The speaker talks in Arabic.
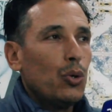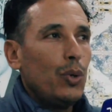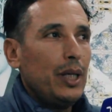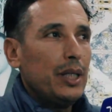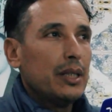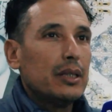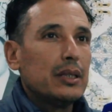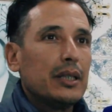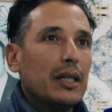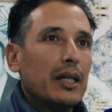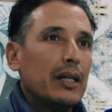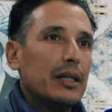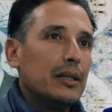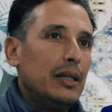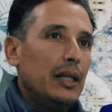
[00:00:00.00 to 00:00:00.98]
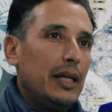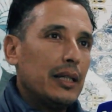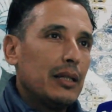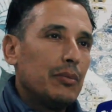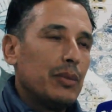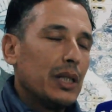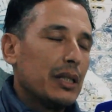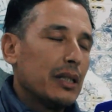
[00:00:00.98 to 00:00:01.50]
وعند انتهاء
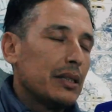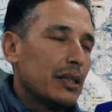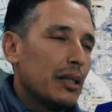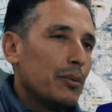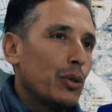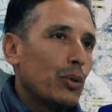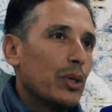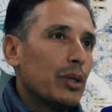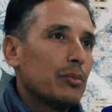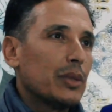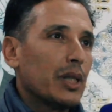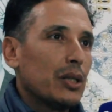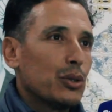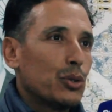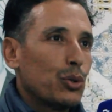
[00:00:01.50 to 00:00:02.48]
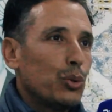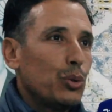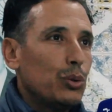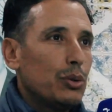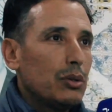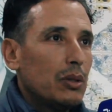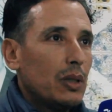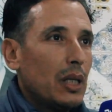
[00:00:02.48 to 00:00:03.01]
العدل من الكتابة وإمضاء
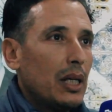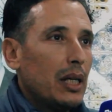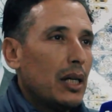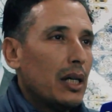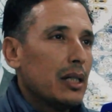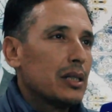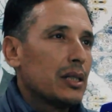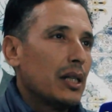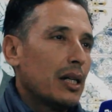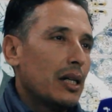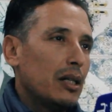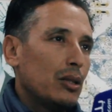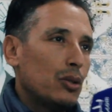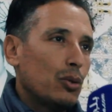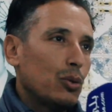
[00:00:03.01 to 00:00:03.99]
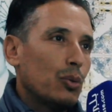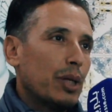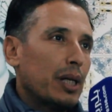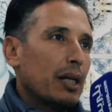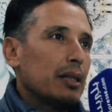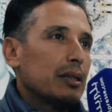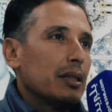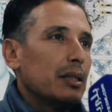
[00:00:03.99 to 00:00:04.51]
الشهود أشهر
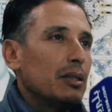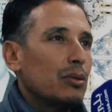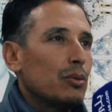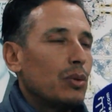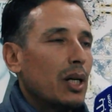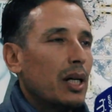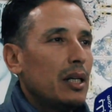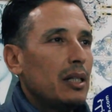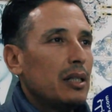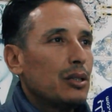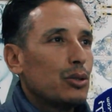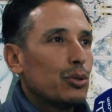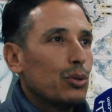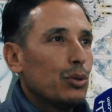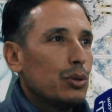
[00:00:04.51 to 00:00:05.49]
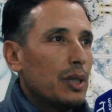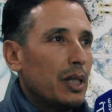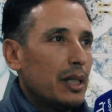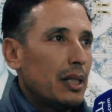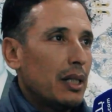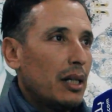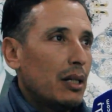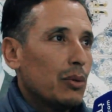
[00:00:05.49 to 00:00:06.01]
ورقة وقال للشهود
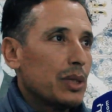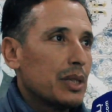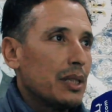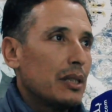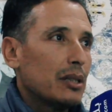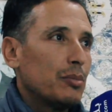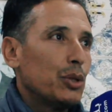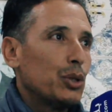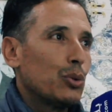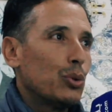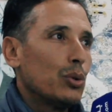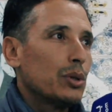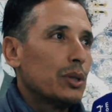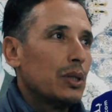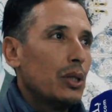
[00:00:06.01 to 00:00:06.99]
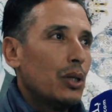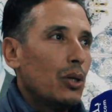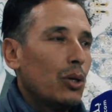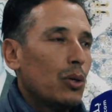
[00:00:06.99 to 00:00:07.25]
أنها وصية بالثلث